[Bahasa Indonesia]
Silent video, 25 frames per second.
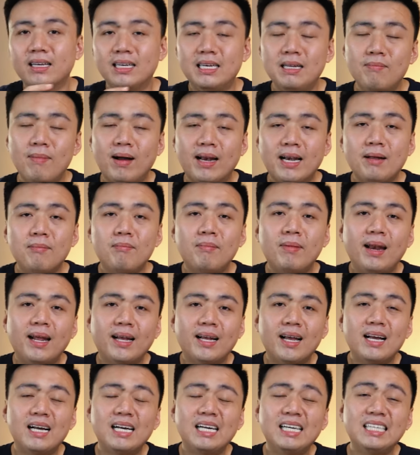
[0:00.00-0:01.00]
di mana
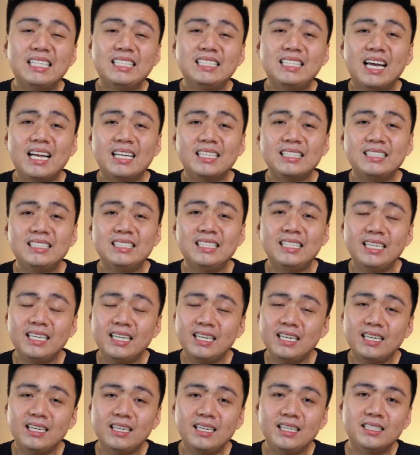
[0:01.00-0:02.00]
mereka
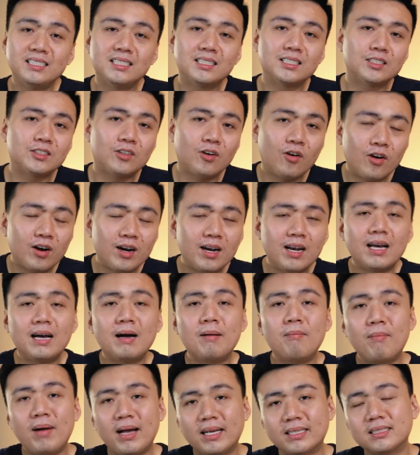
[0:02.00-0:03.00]
ngejanjiin diskon
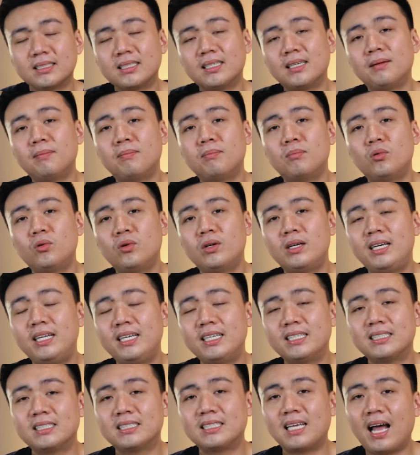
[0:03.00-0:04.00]
emas ke
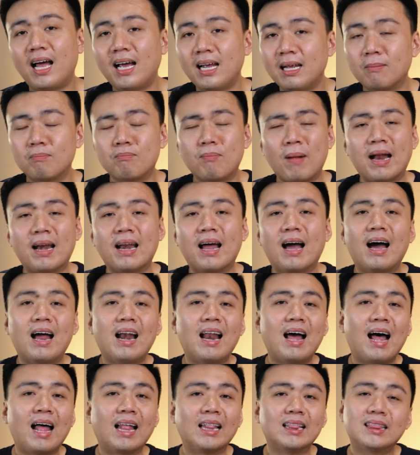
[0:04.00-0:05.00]
Budi Said,
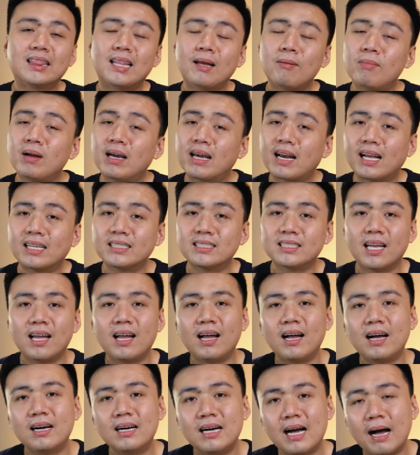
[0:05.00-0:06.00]
padahal Antam
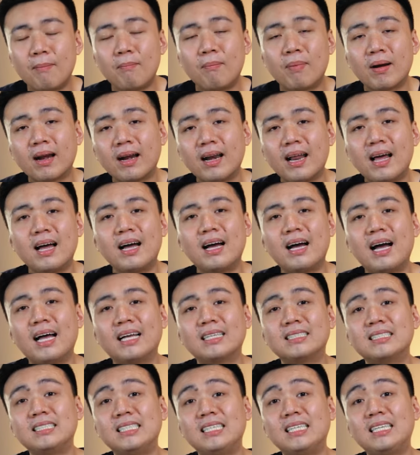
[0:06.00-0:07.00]
ngerasa nggak pernah
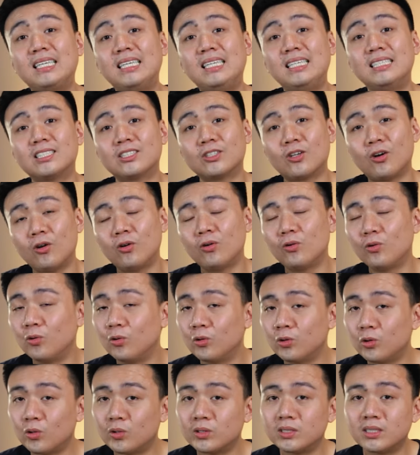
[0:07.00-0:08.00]
ngasih diskon
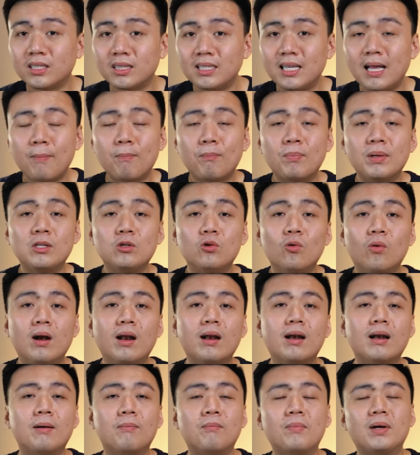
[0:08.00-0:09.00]
untuk setiap
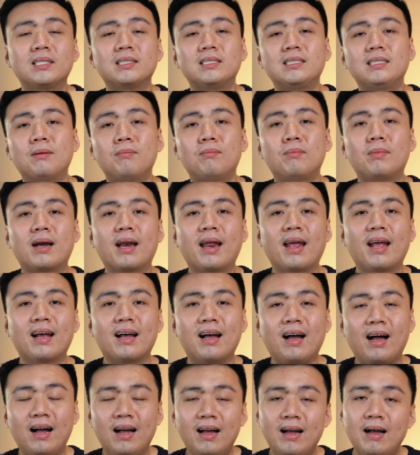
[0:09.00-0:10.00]
penjualan emasnya
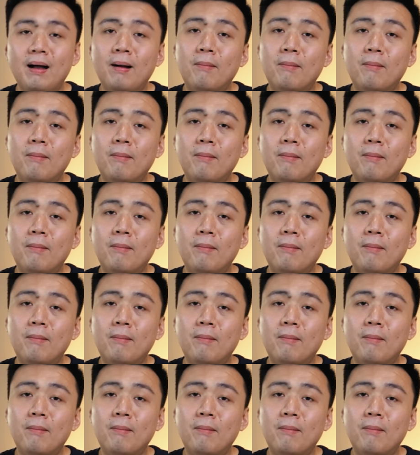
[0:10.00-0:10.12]
mereka.